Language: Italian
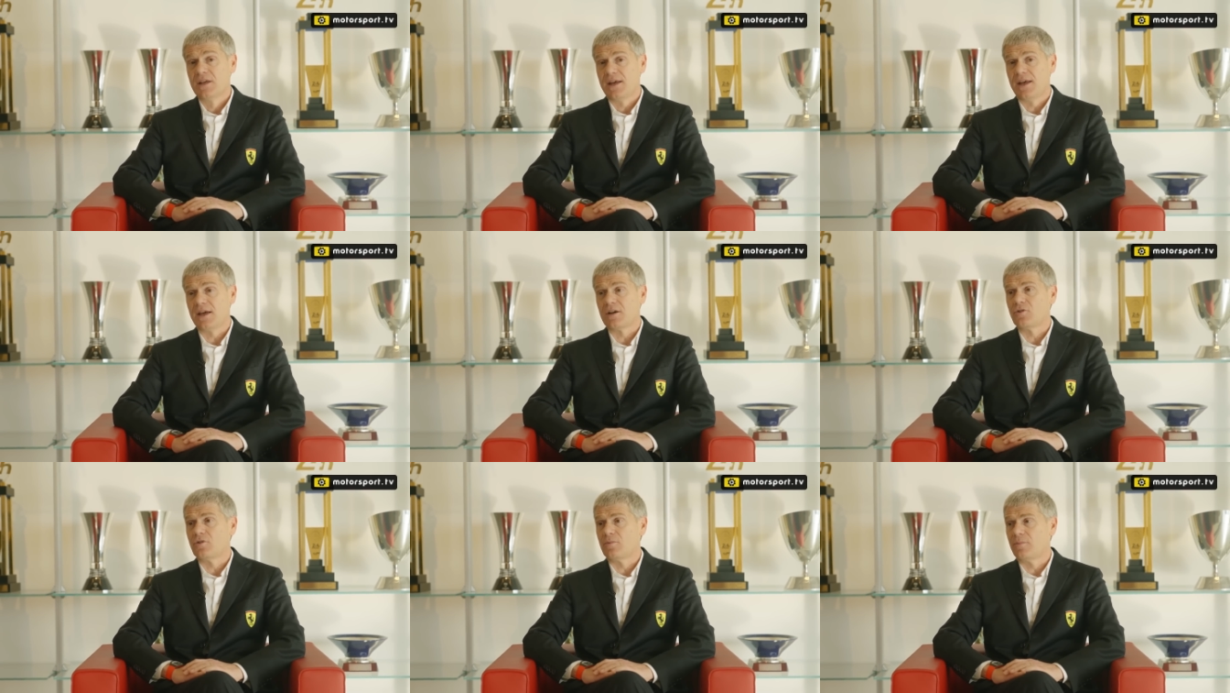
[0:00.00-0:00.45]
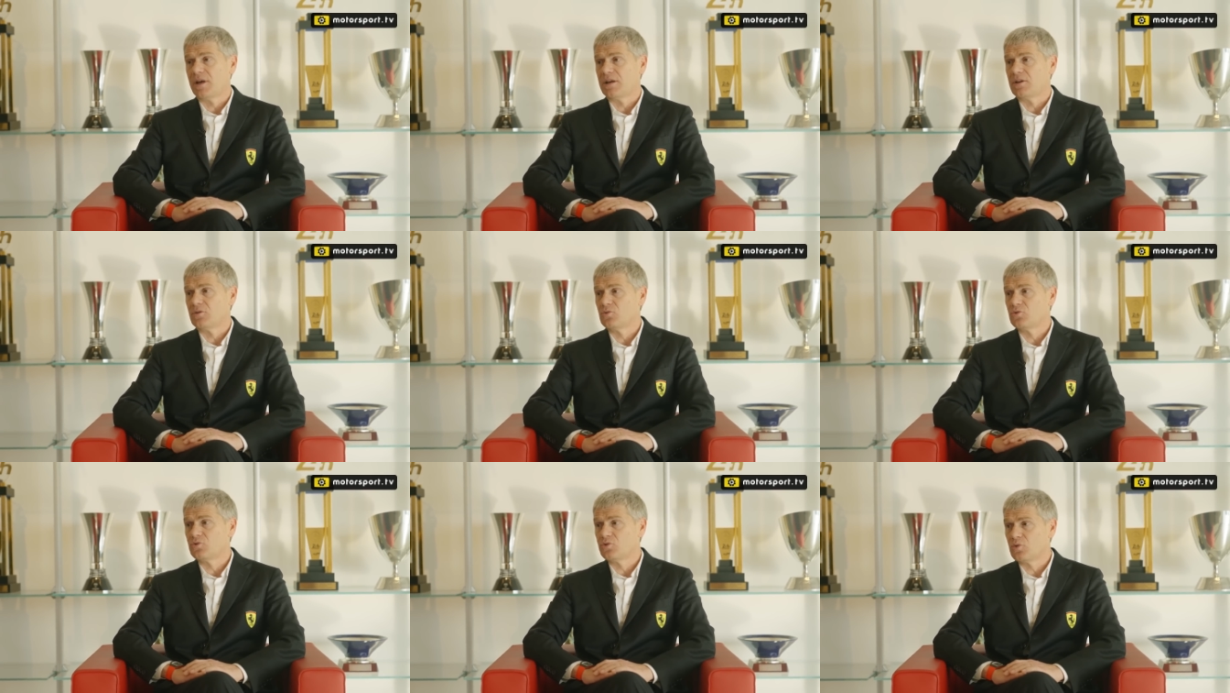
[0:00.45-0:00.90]
Ecco,
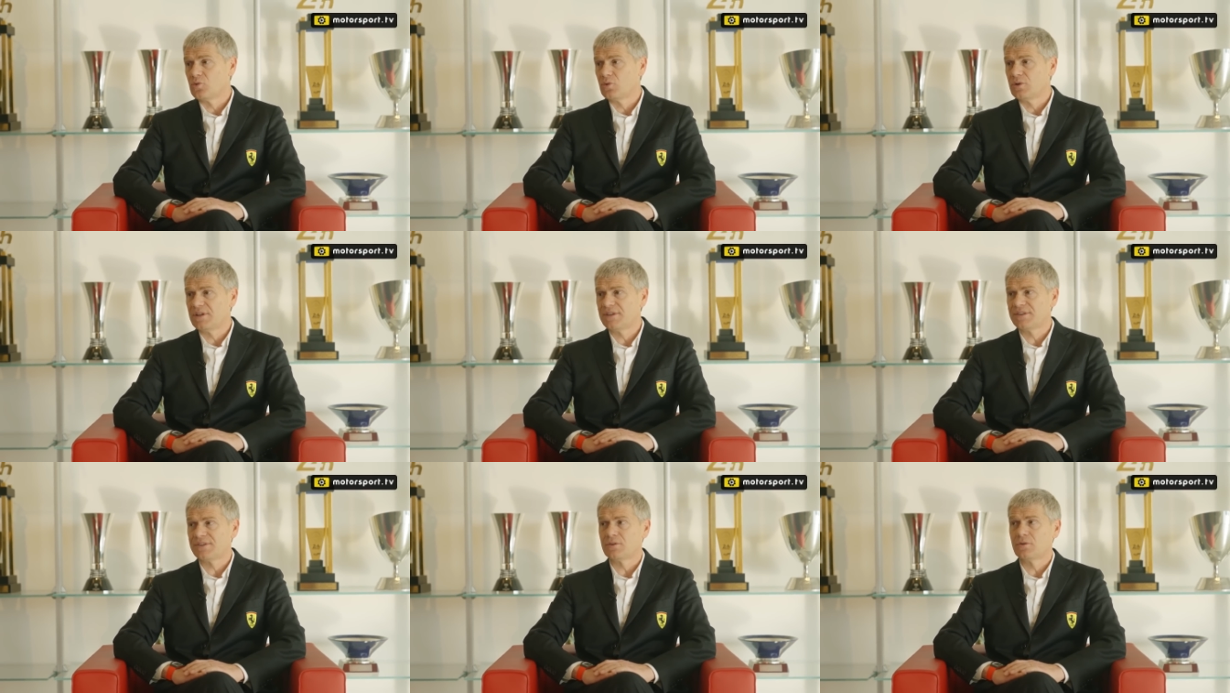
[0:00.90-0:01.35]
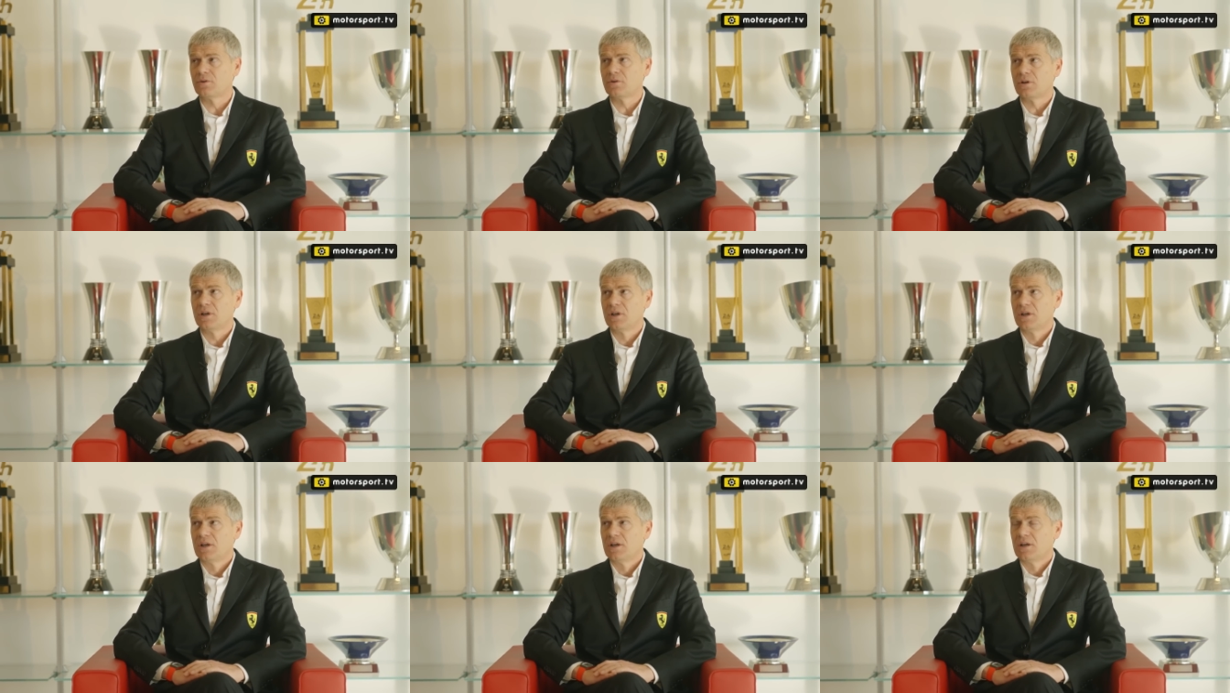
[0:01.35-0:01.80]
bene, tutto
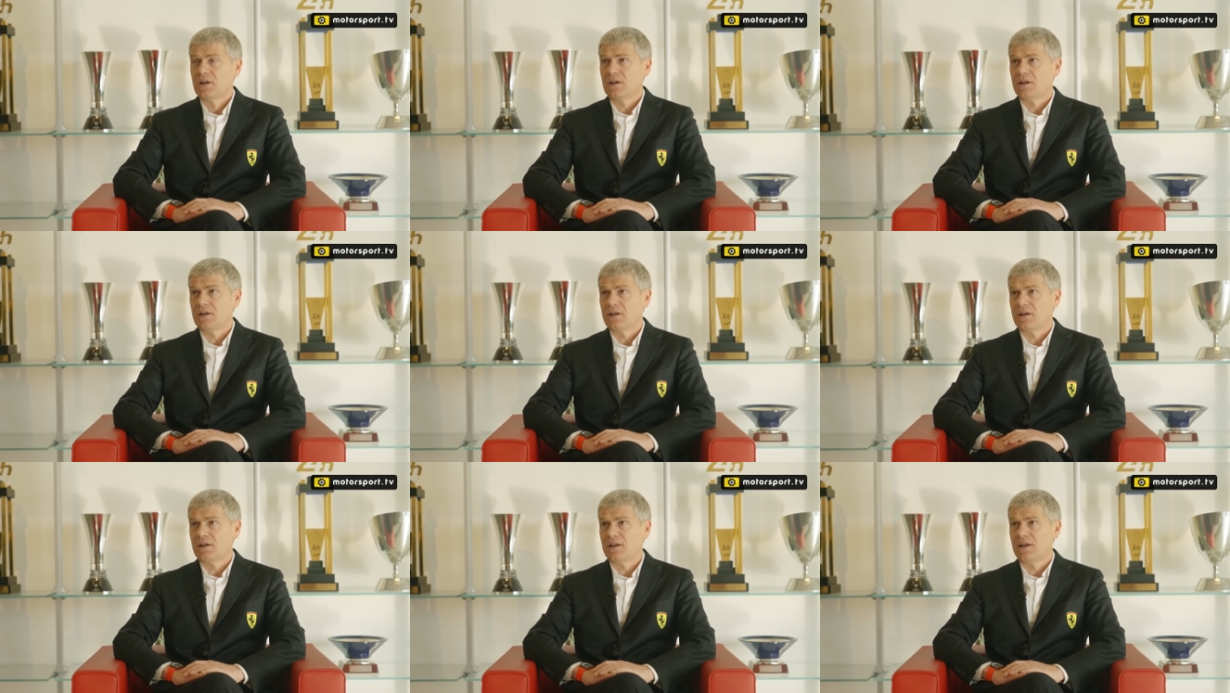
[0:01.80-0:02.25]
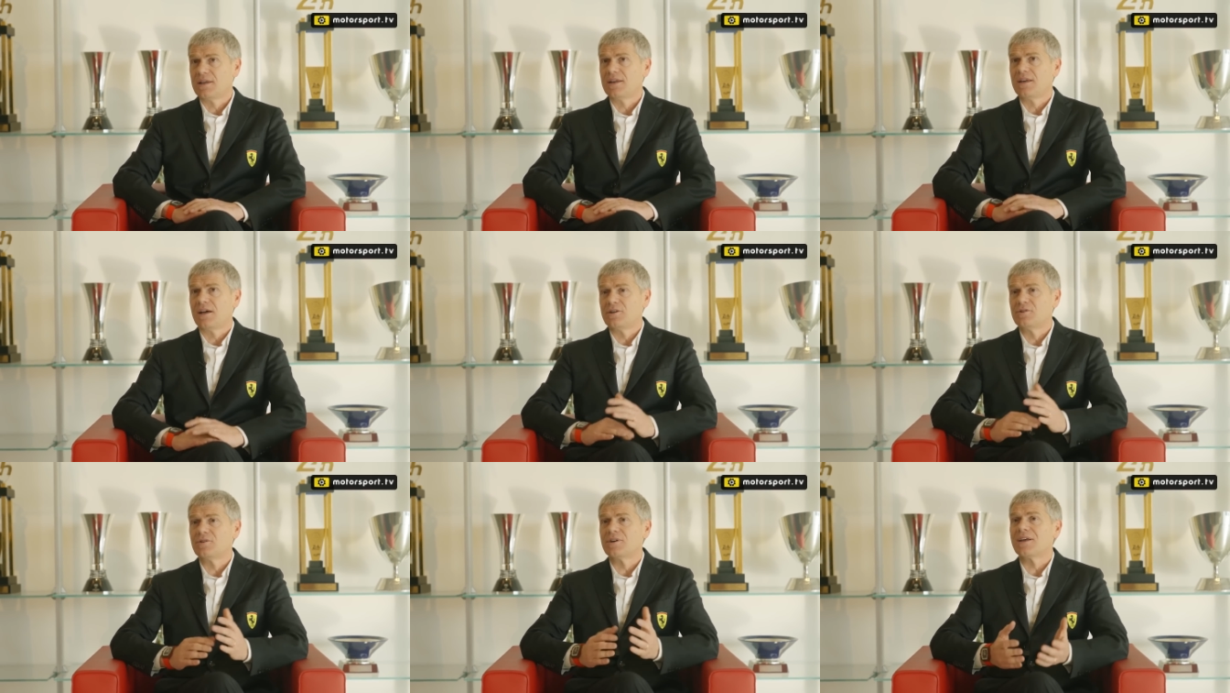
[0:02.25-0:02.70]
questo eh, è
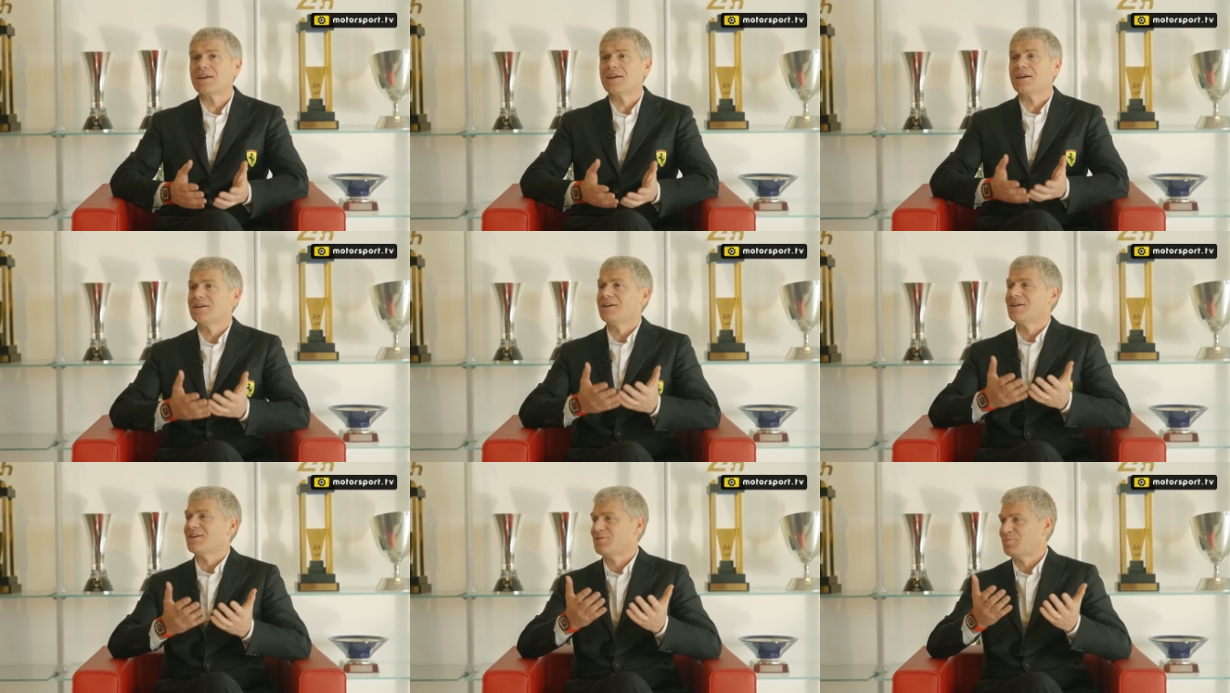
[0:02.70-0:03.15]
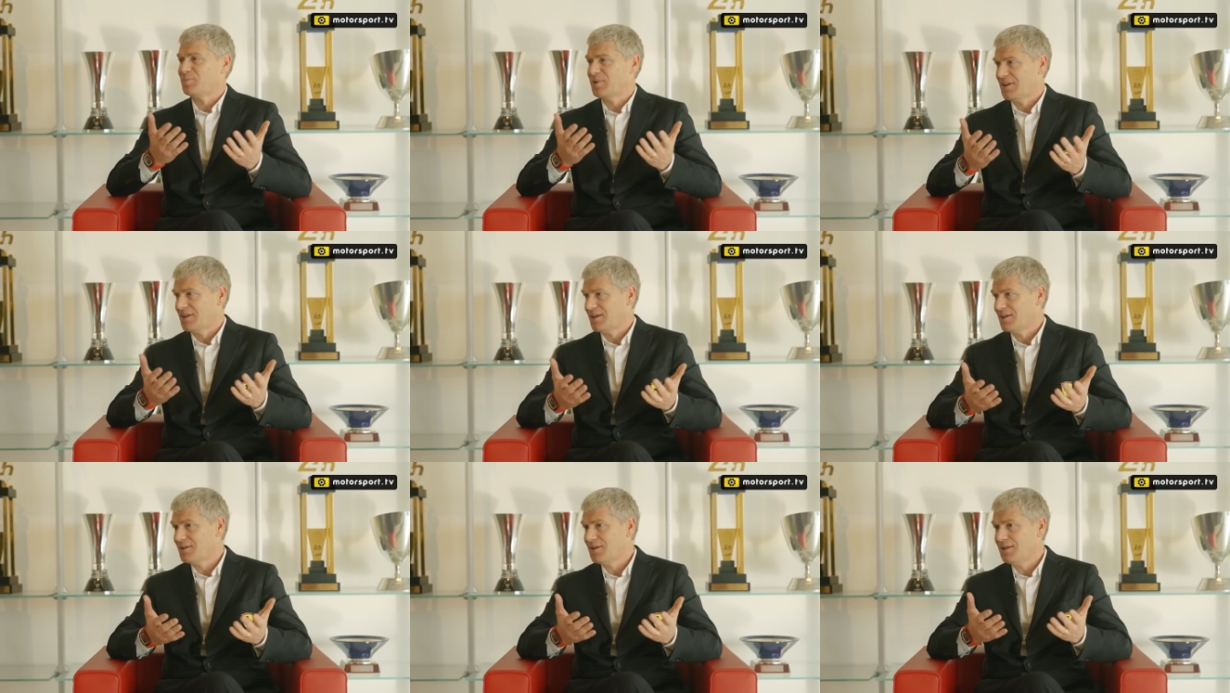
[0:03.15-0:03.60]
chiaro che crea
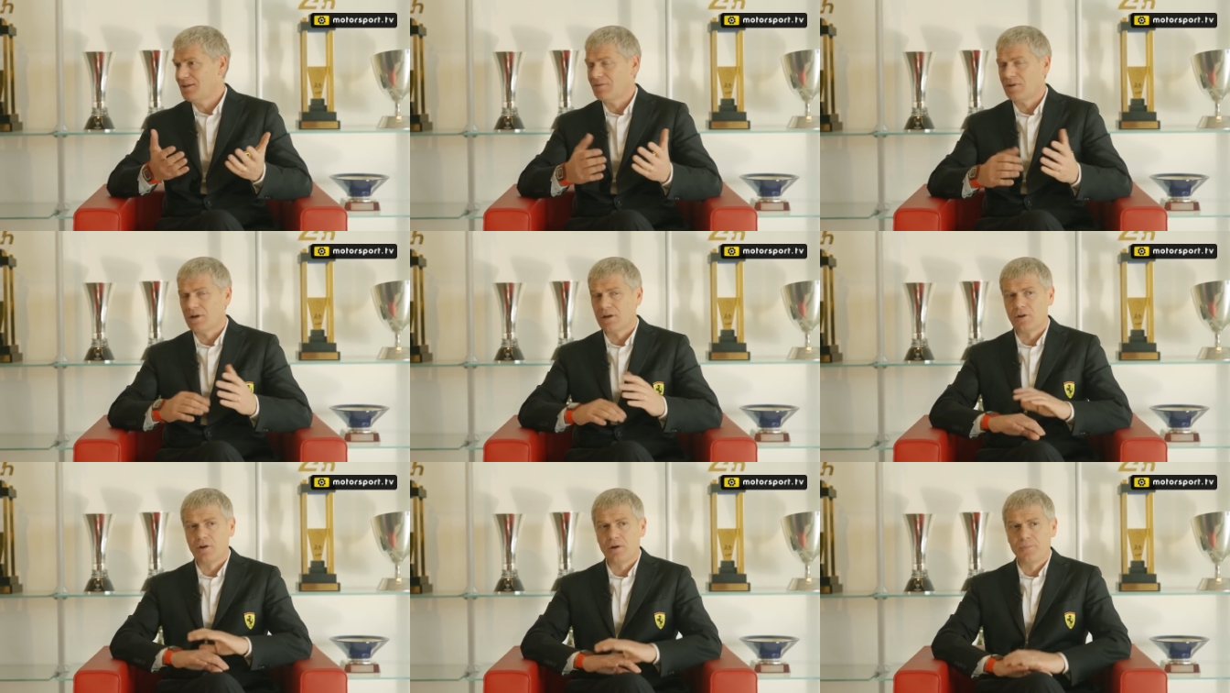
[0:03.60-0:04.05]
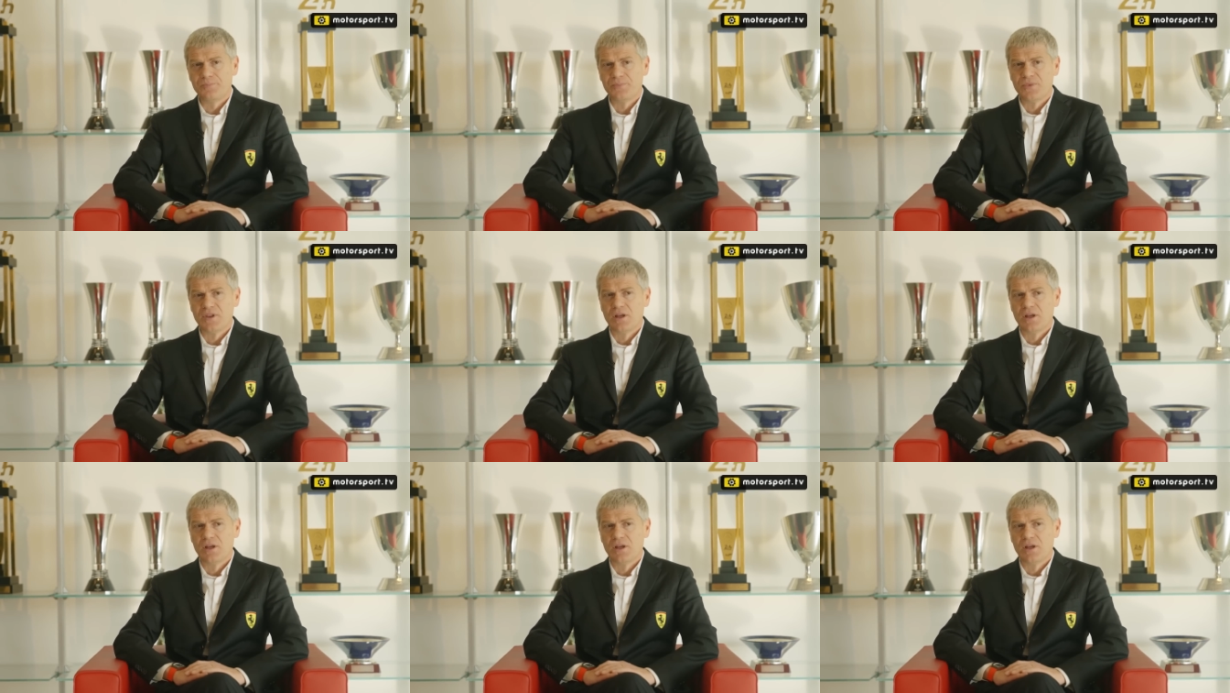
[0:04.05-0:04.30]
aspettativa, no?